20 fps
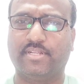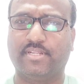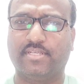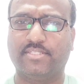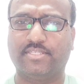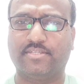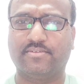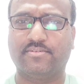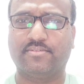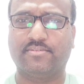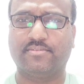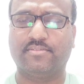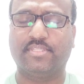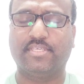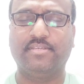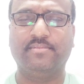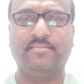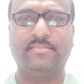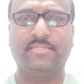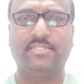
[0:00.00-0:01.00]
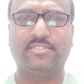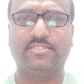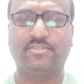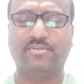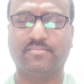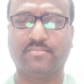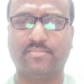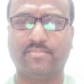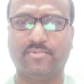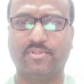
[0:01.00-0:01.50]
ఇలా జరుగుతుంది
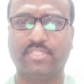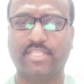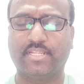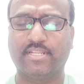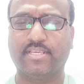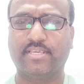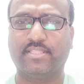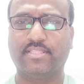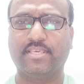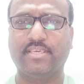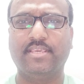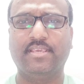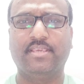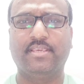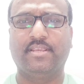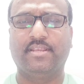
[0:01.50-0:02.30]
సో మొత్తానికైతే